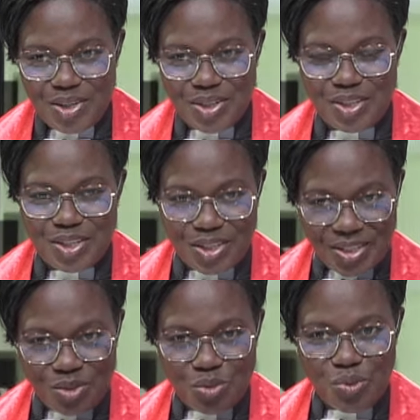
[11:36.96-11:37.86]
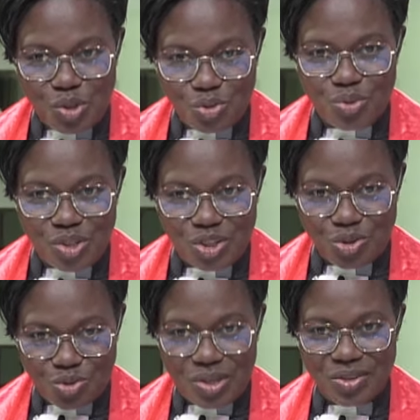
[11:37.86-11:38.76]
Si, tu me suis, je
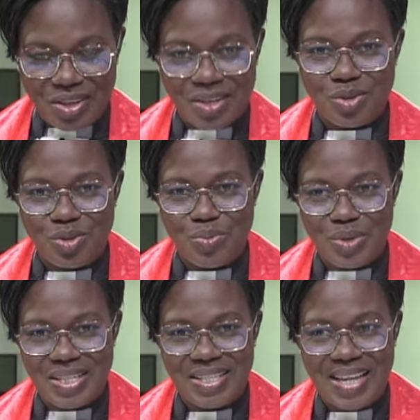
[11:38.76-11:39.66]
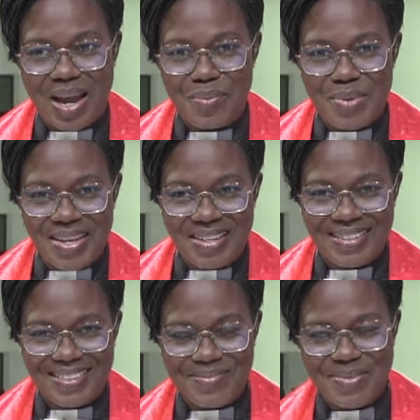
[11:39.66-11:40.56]
souhaiterais que tu me dises Amen,
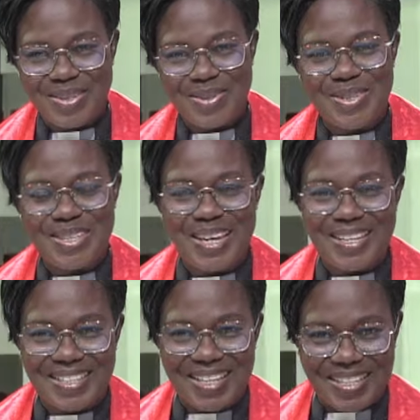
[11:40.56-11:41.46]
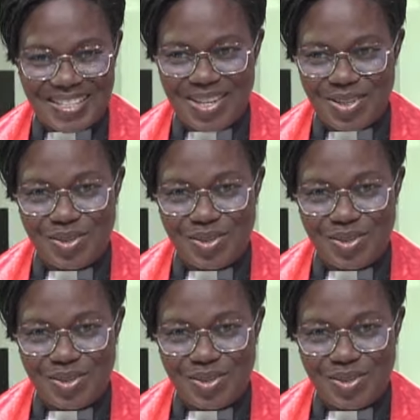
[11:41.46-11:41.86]
parce que c'est